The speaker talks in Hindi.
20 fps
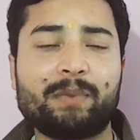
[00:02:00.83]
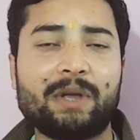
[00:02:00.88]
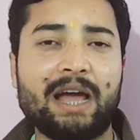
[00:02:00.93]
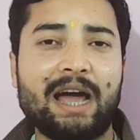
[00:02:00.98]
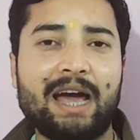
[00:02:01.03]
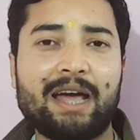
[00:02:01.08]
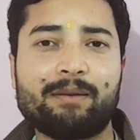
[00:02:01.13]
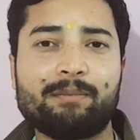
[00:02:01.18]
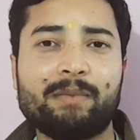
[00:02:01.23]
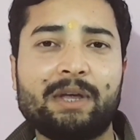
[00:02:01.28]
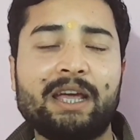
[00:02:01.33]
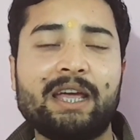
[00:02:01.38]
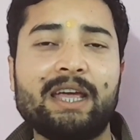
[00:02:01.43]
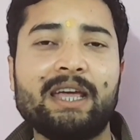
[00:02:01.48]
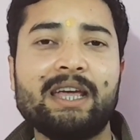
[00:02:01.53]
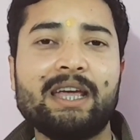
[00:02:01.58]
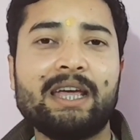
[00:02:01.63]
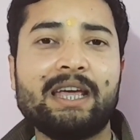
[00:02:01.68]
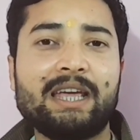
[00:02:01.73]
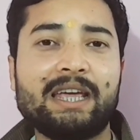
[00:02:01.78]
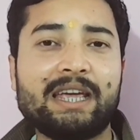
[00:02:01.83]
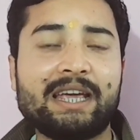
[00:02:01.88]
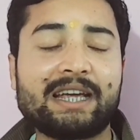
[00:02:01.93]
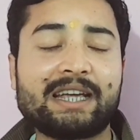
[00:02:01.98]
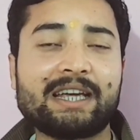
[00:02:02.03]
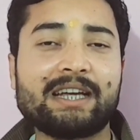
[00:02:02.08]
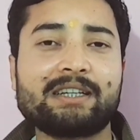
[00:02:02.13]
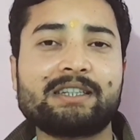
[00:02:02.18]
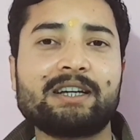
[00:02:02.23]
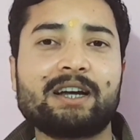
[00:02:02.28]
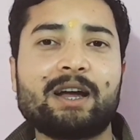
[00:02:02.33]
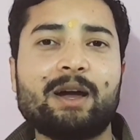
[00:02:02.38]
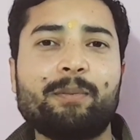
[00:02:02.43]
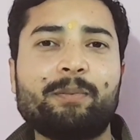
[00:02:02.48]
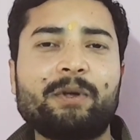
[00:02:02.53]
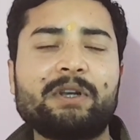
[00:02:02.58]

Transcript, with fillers: बिहार में एक एक जगह पर